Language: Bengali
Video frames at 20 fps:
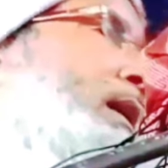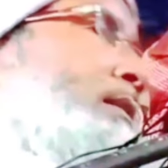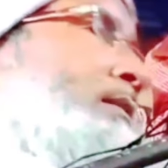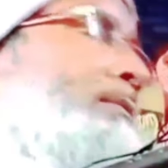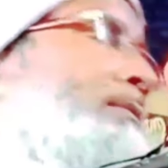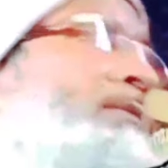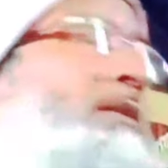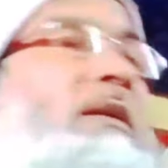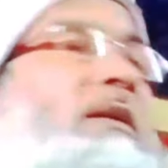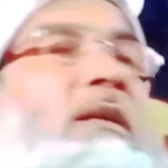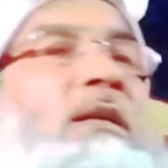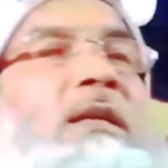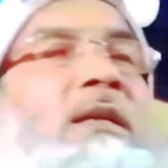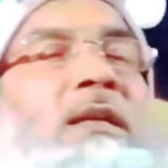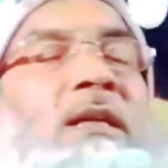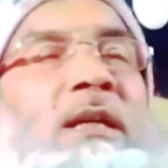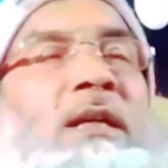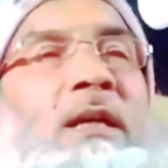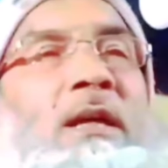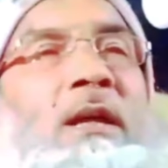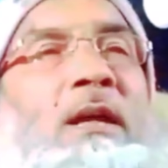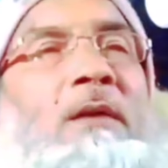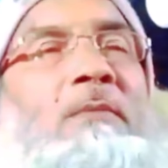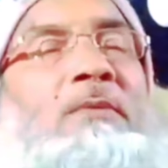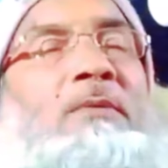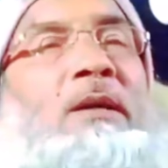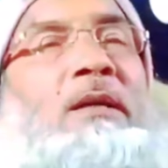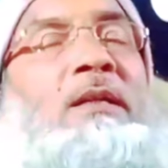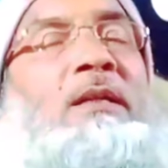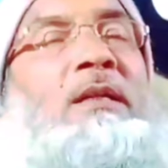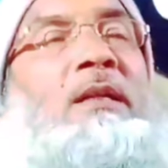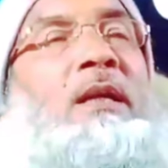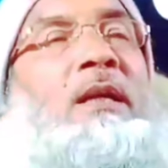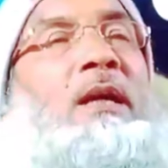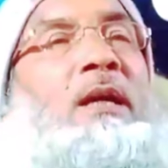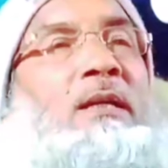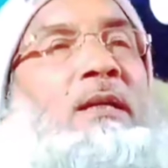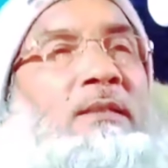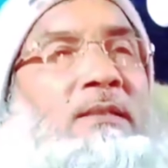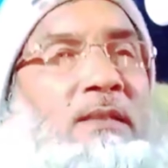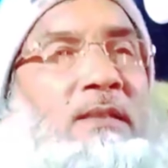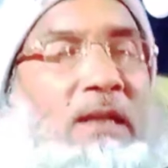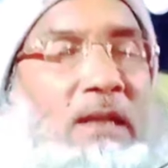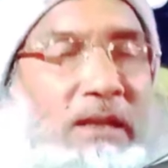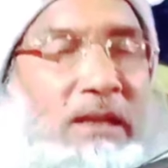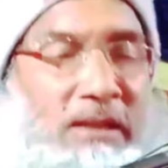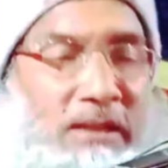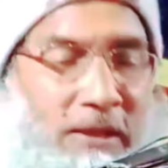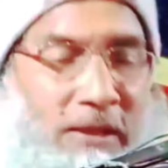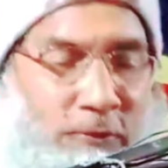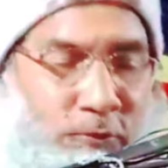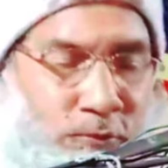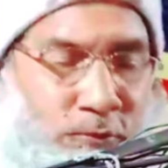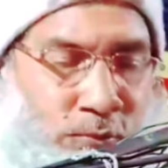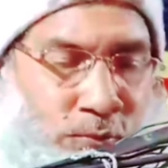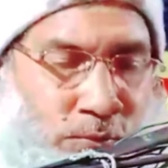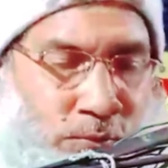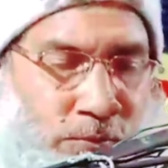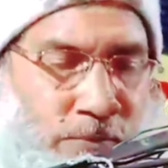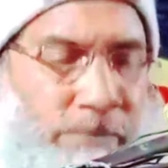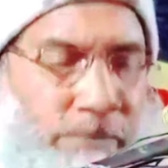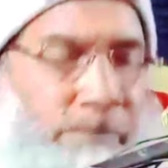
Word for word: নাস মিন রি হেহা ফাইনহা জানিয়াতুন